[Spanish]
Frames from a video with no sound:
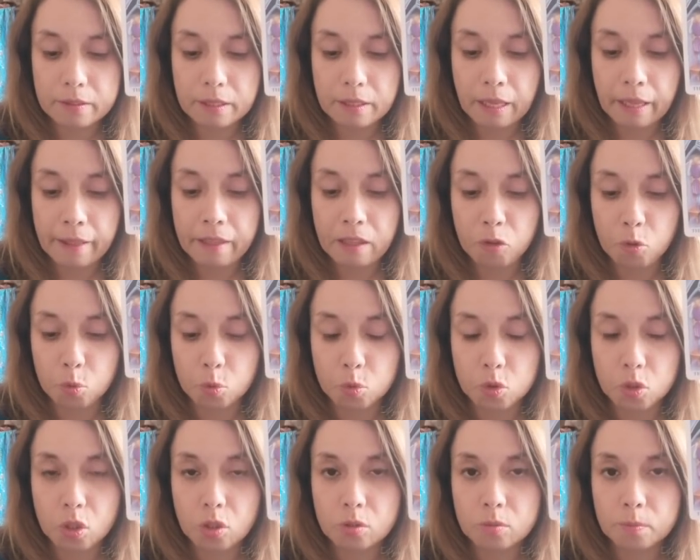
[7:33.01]
la
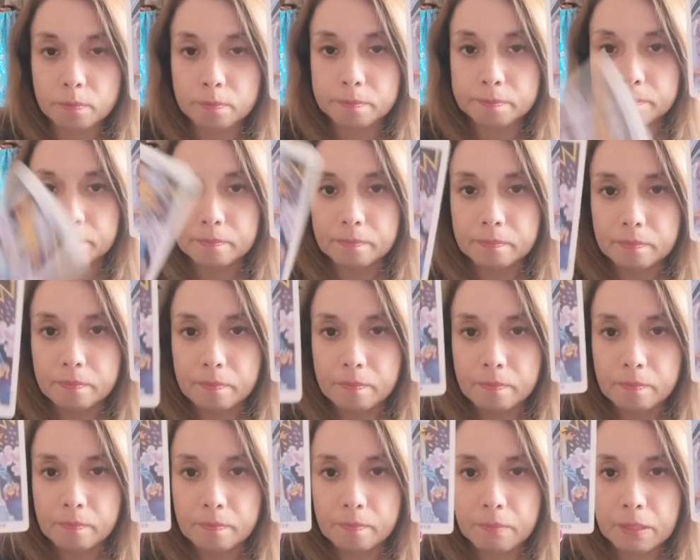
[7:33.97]
destrucción
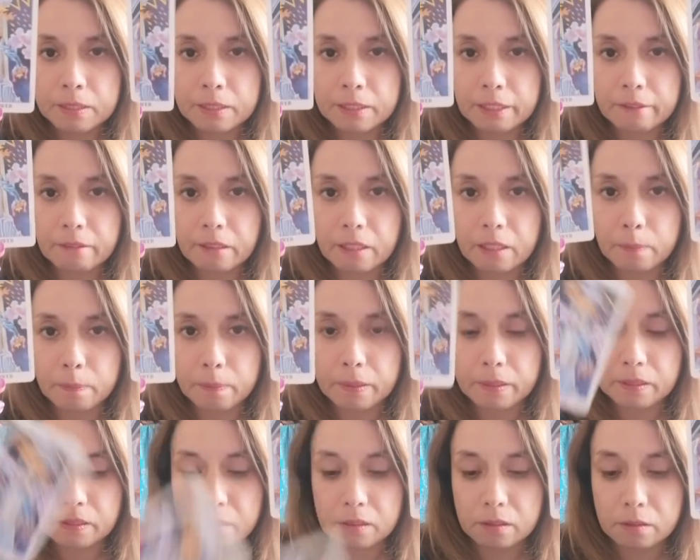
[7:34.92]
masiva del
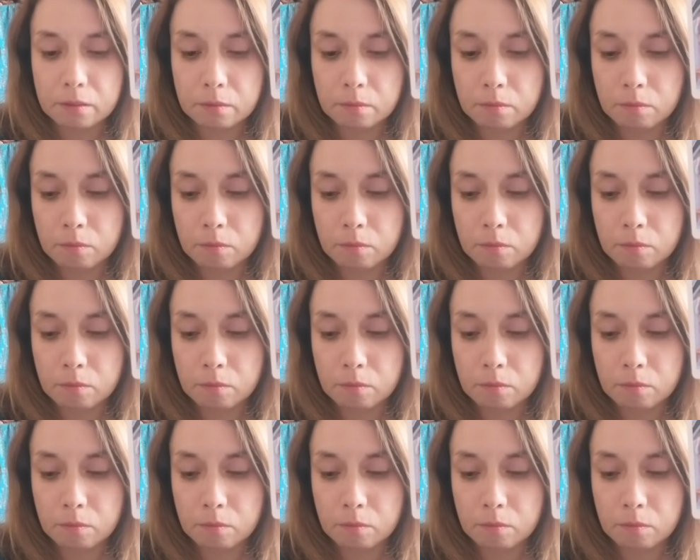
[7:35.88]
país.